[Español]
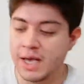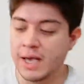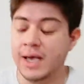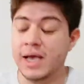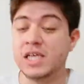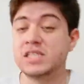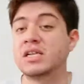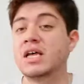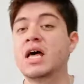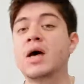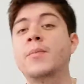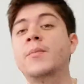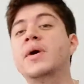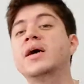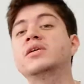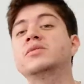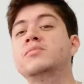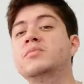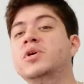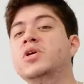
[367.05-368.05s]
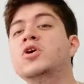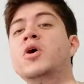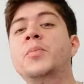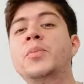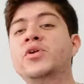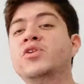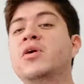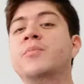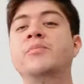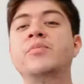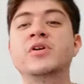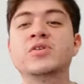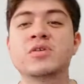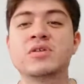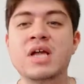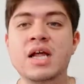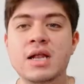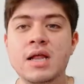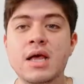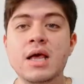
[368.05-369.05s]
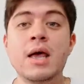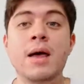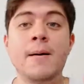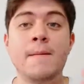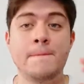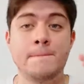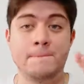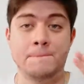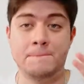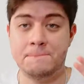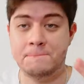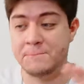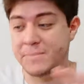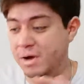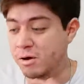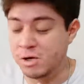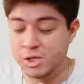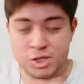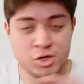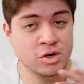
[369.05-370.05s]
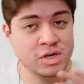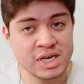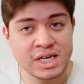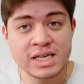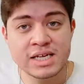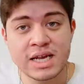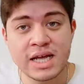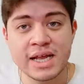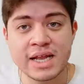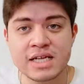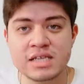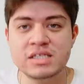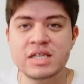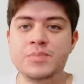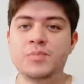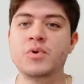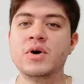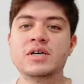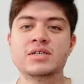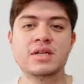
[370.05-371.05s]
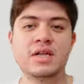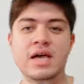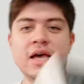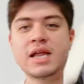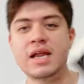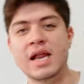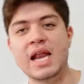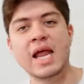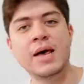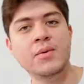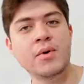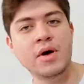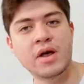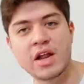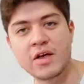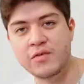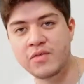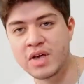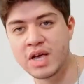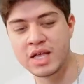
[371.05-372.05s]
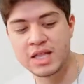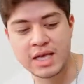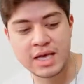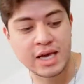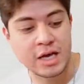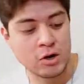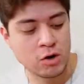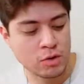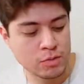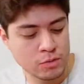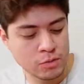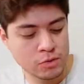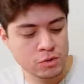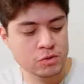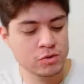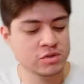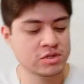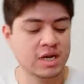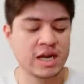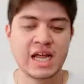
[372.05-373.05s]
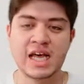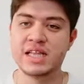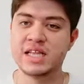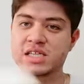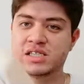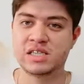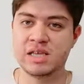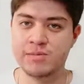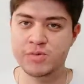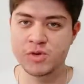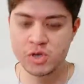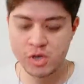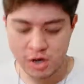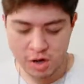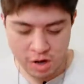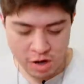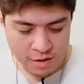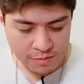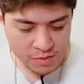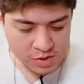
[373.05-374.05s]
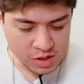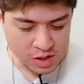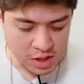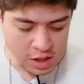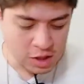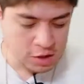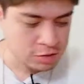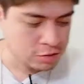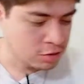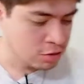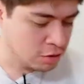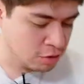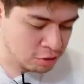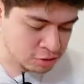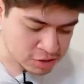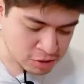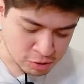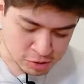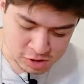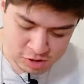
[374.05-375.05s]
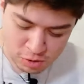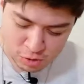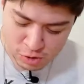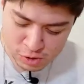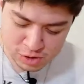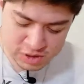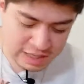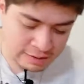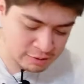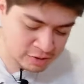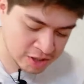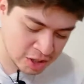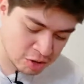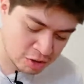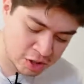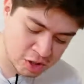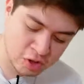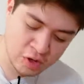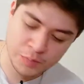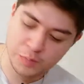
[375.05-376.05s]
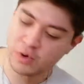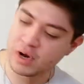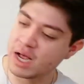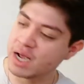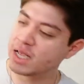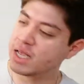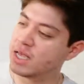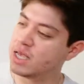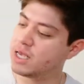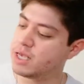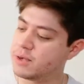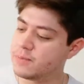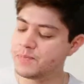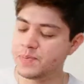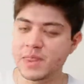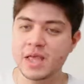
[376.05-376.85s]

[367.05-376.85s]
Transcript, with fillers: Es nada más mi opinión personal. Pero si no quieres leer este, puedes leer la biografía de Elon Musk, la de Steve Jobs, todos los, los libros que yo tengo por aquí.